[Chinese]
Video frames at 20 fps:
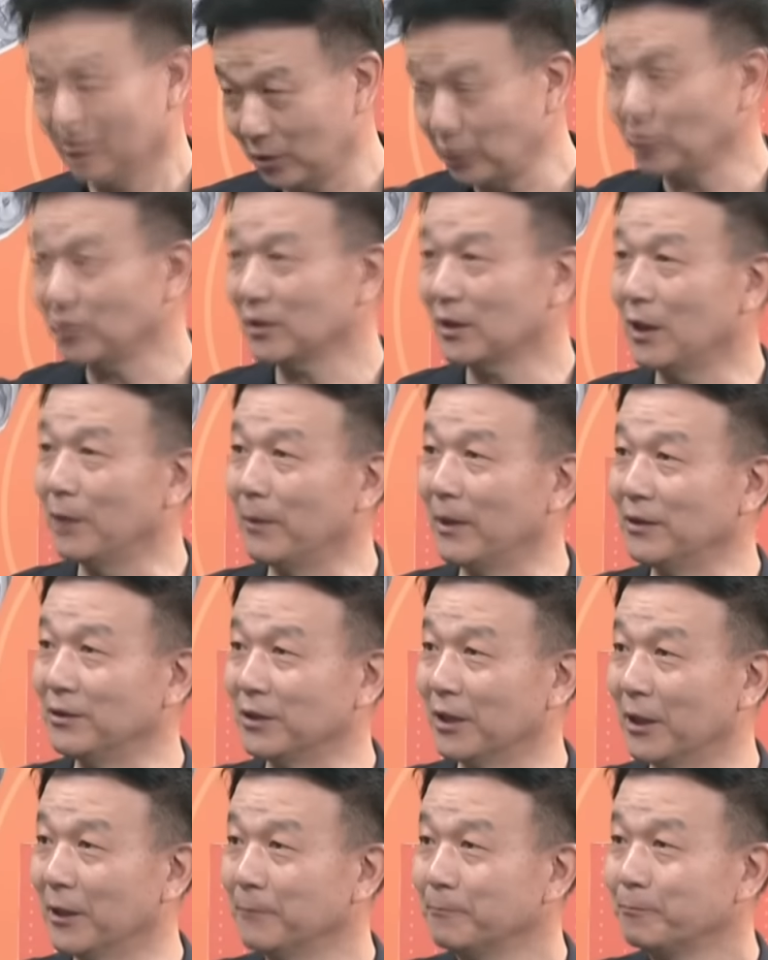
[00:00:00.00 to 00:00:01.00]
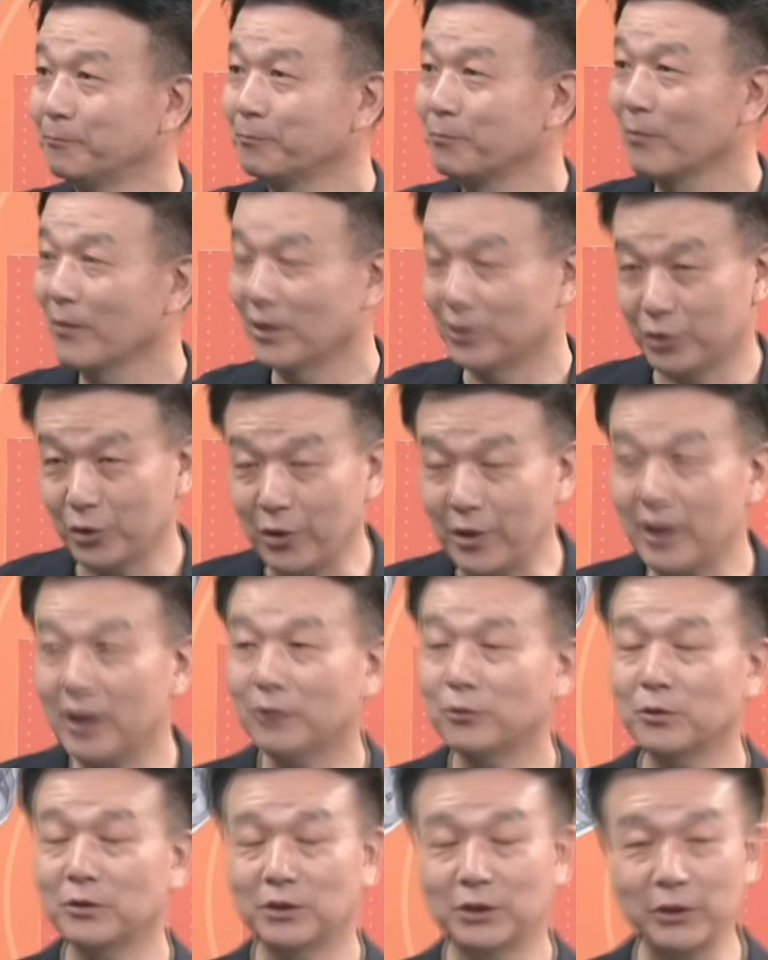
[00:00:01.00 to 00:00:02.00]
这就是柯文哲，对，只有一个
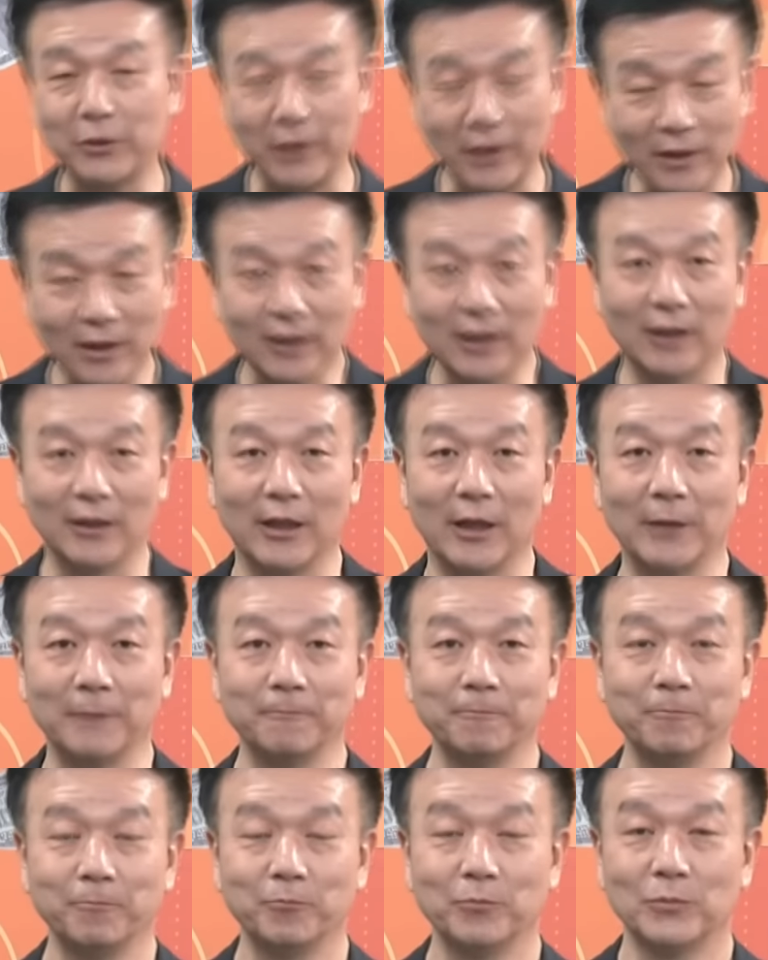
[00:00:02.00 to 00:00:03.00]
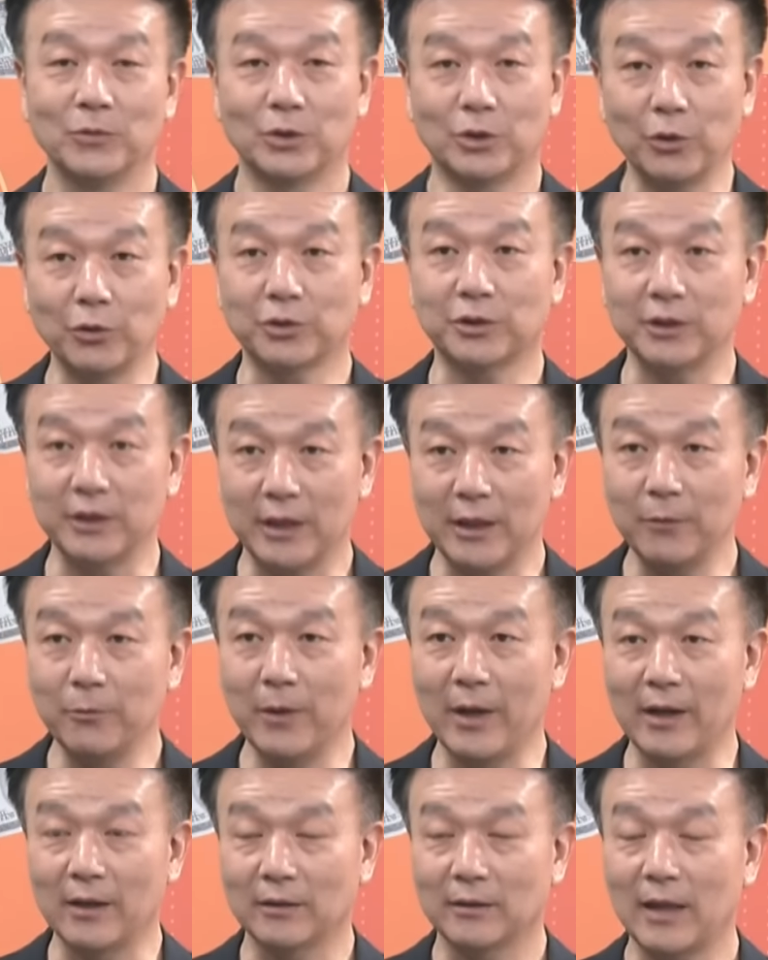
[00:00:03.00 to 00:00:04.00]
只有一个可能，就是因
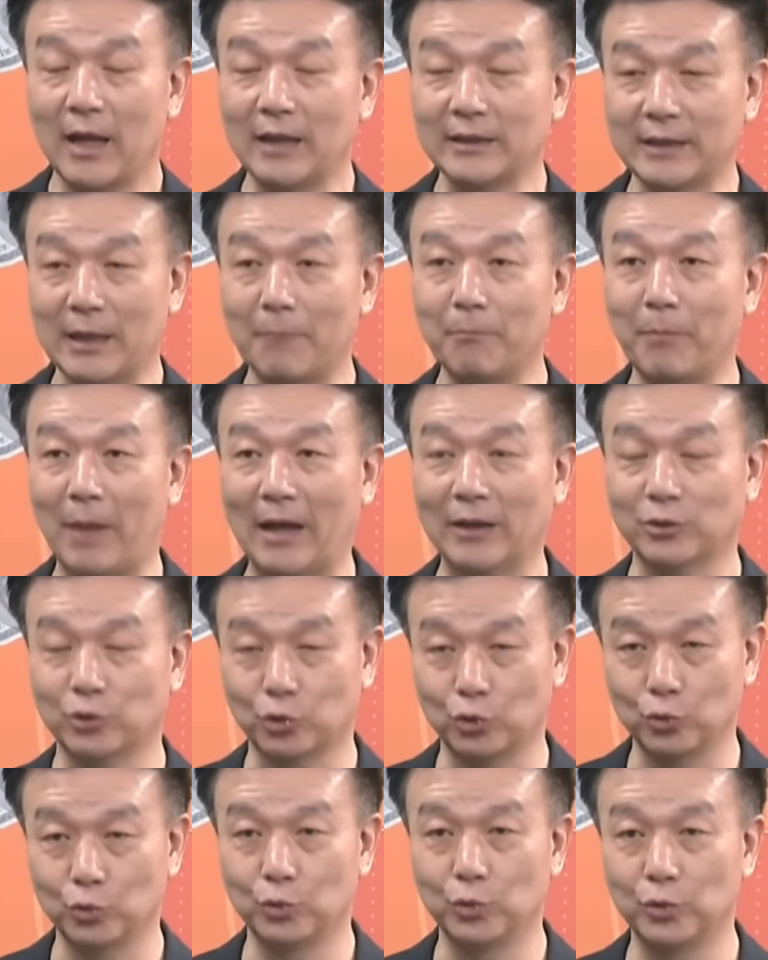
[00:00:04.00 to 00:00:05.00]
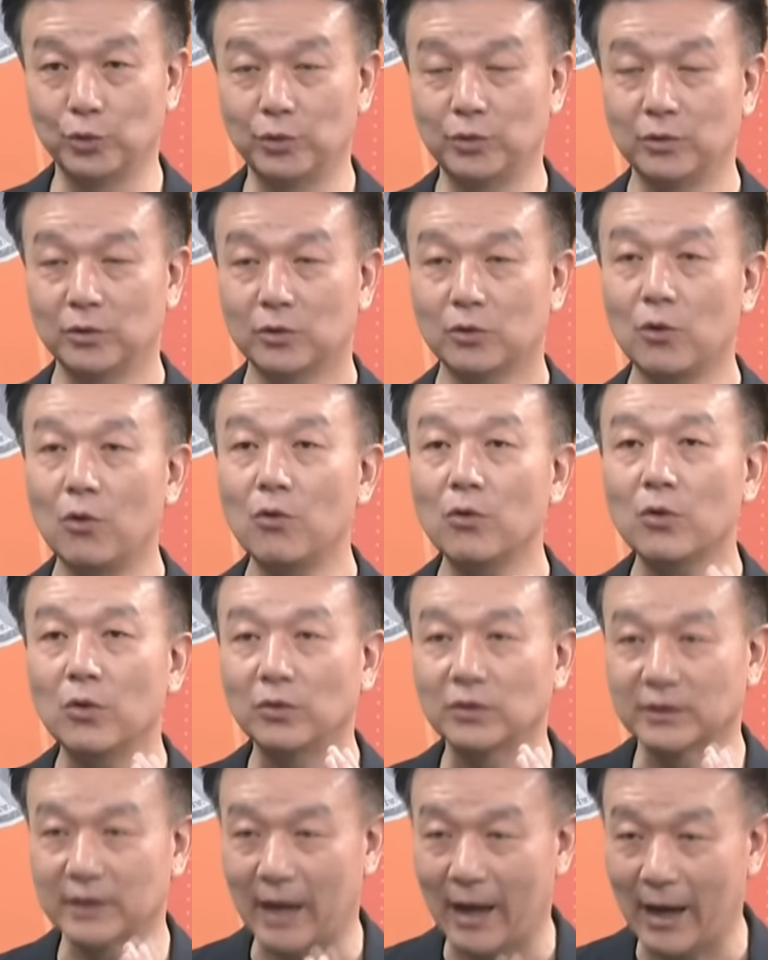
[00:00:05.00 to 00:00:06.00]
为他想把属于公
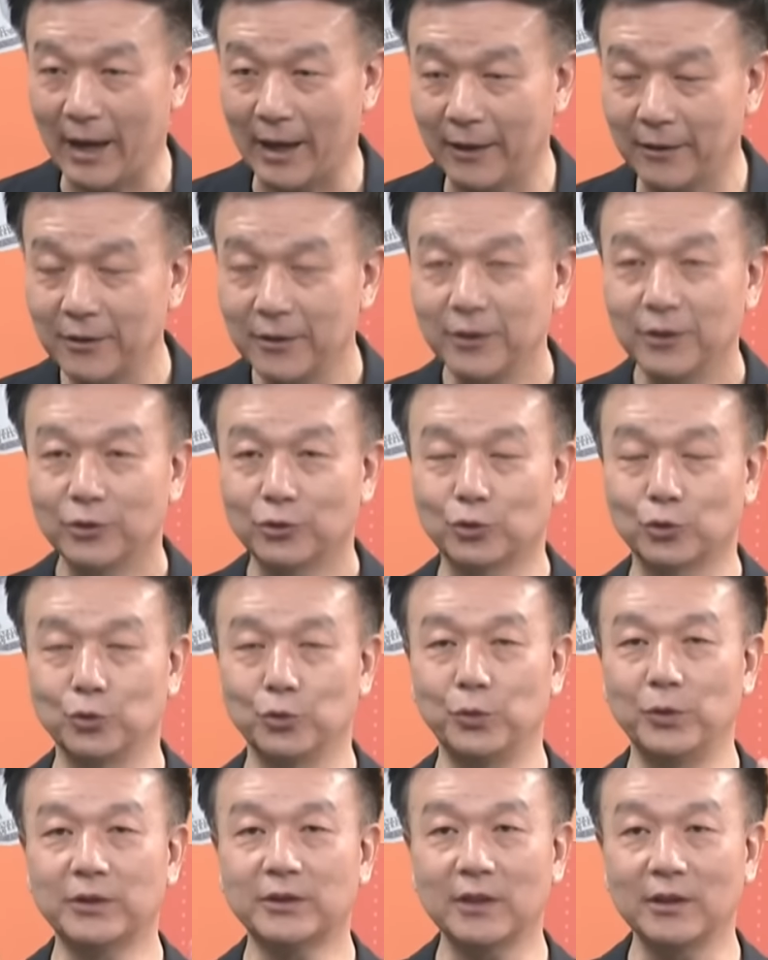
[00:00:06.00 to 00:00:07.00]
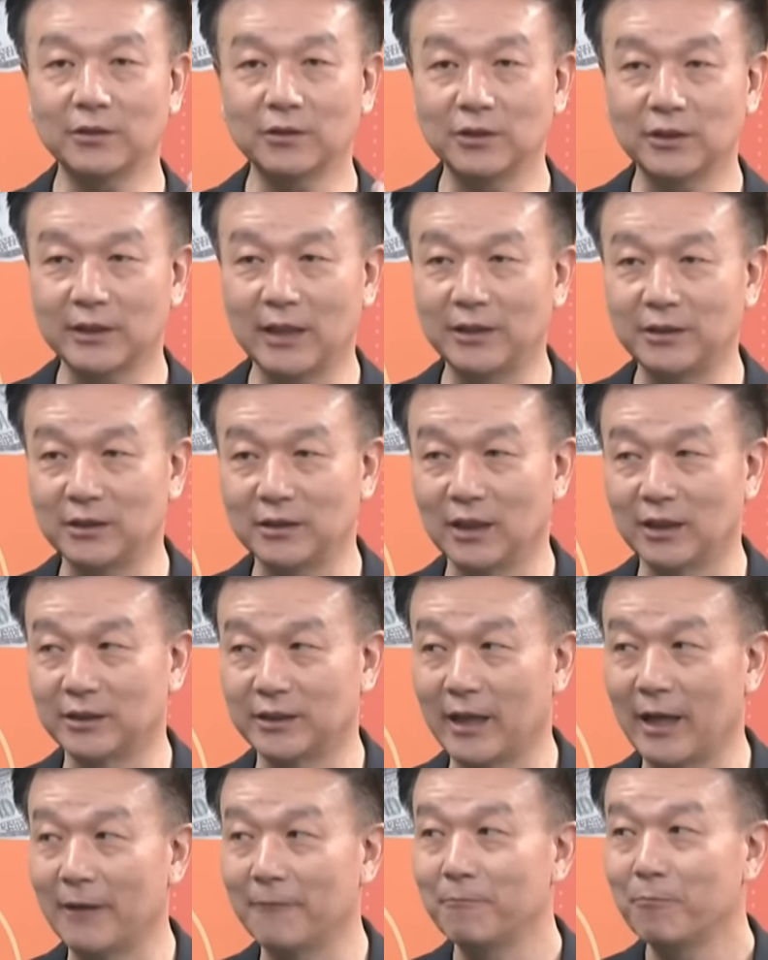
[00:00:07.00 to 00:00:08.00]
共财、属于政治现金的
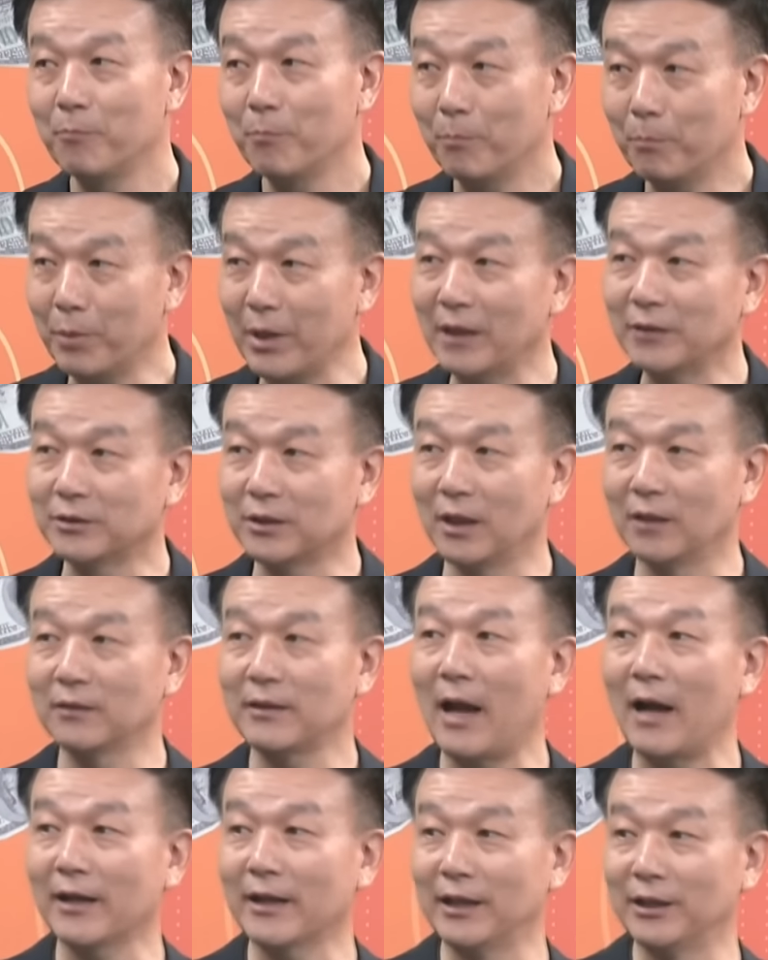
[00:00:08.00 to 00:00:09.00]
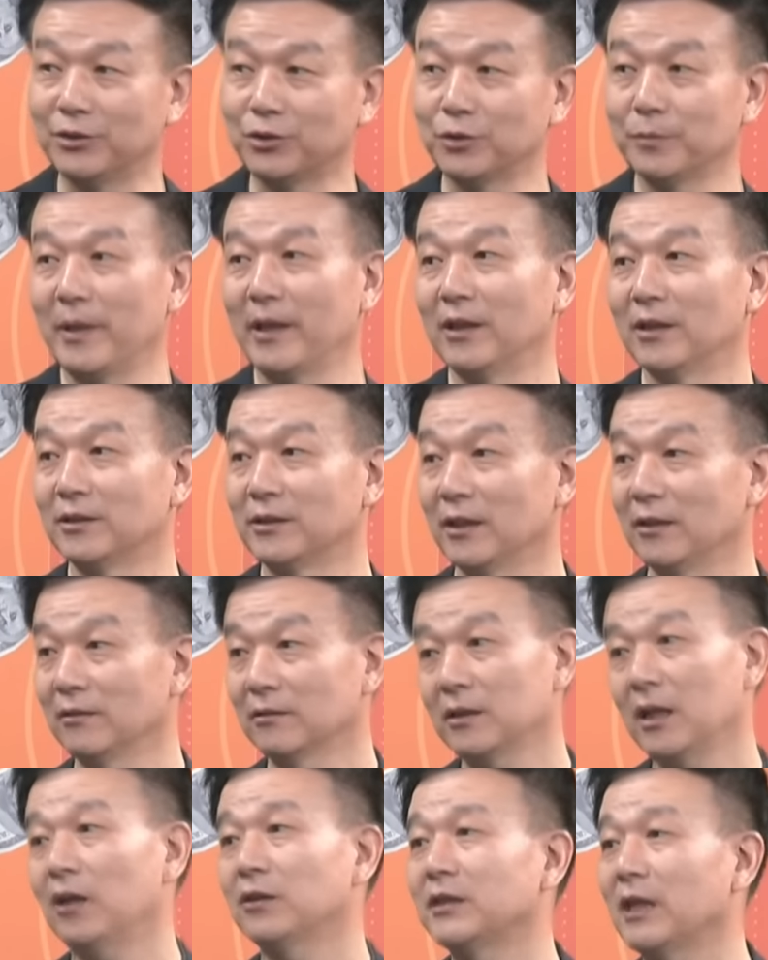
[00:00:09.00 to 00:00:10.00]
钱变成他可以支配的钱，
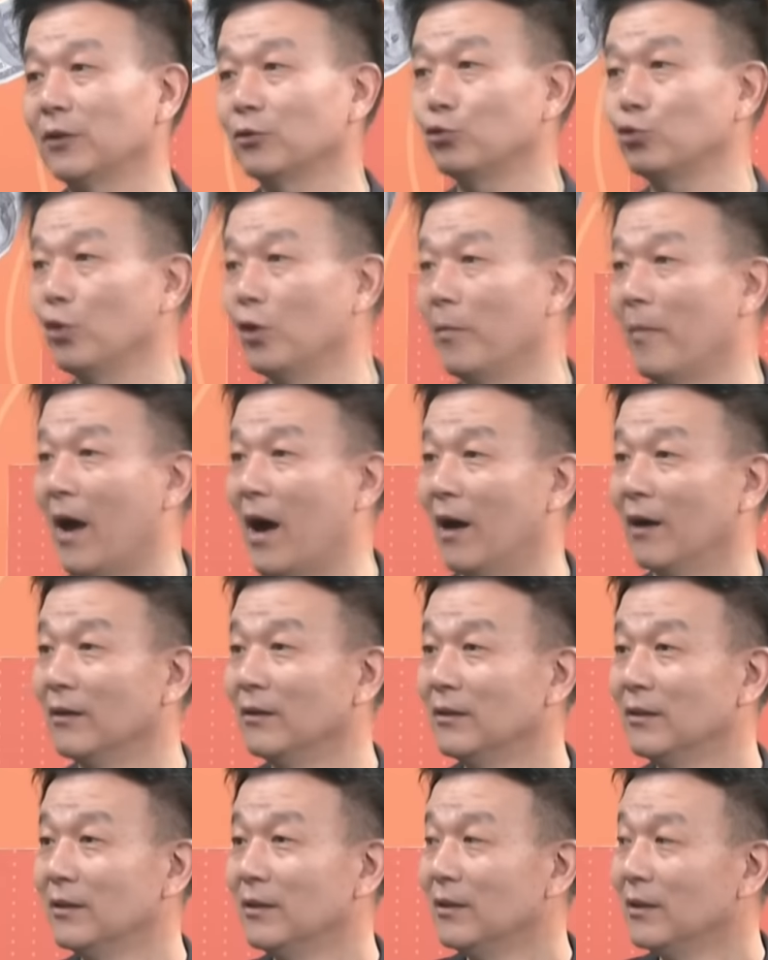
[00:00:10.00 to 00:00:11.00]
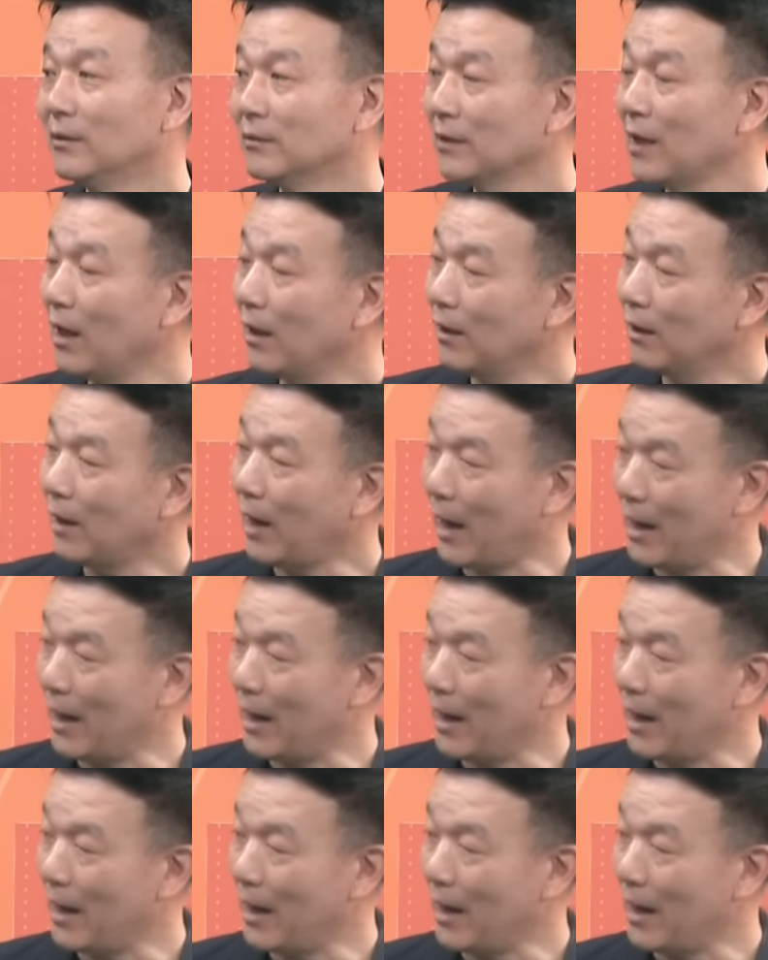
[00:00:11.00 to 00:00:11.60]
他要这样做嘛？嗯，那还